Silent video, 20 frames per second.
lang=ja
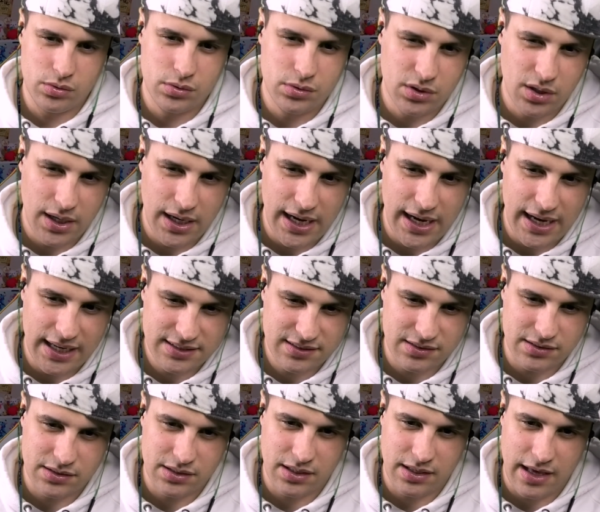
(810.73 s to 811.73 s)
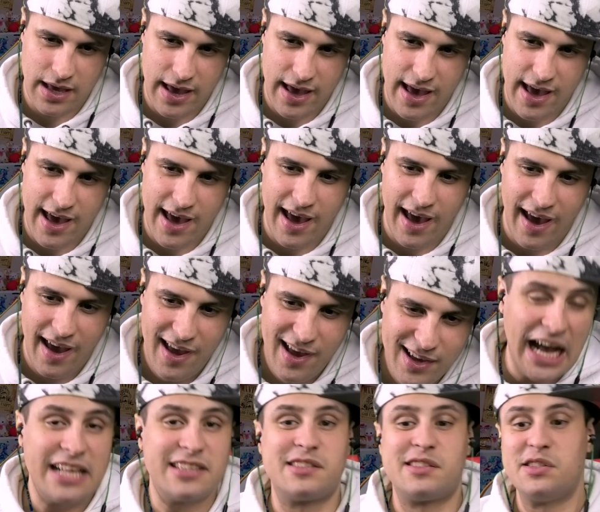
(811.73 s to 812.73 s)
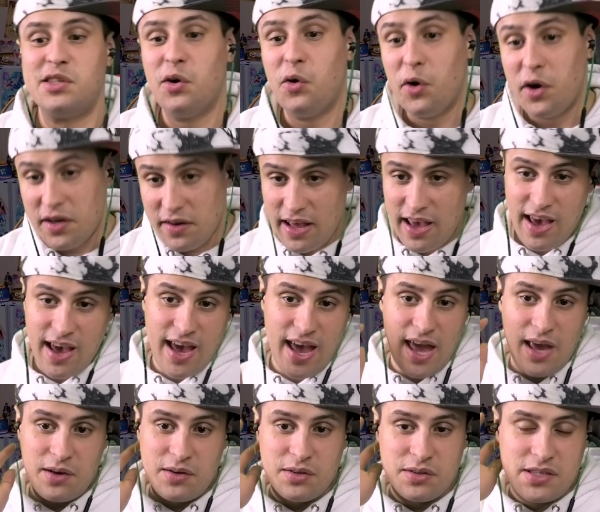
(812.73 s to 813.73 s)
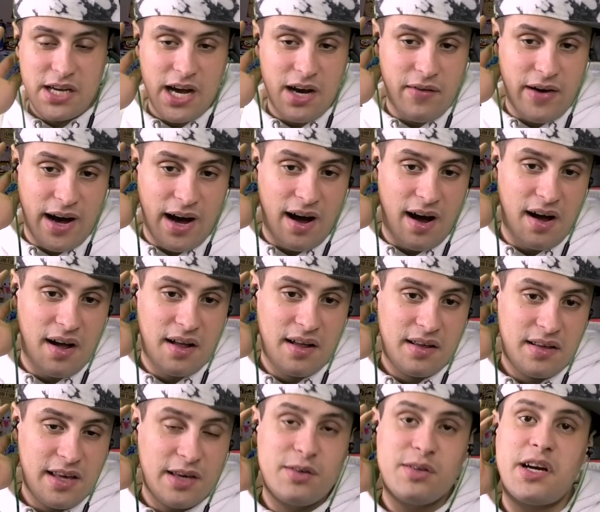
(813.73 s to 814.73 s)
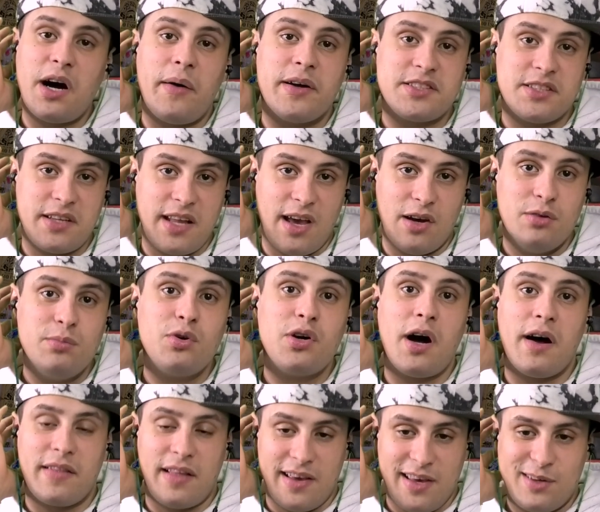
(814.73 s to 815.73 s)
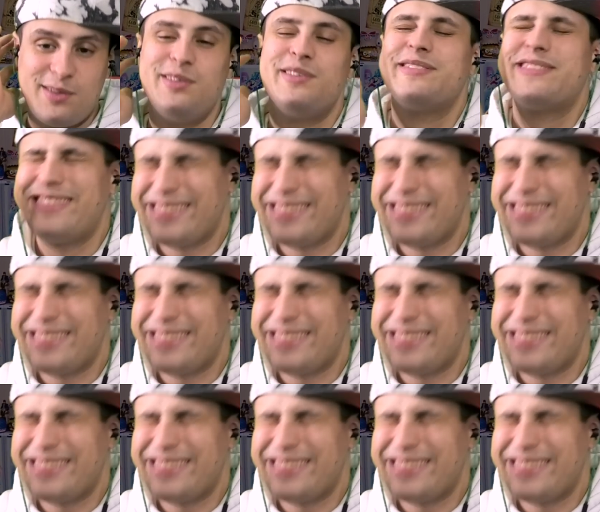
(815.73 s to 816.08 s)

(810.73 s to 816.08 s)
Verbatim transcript: うわすげえいや強いね行くかは行くかはじゃねえウブ川だ行く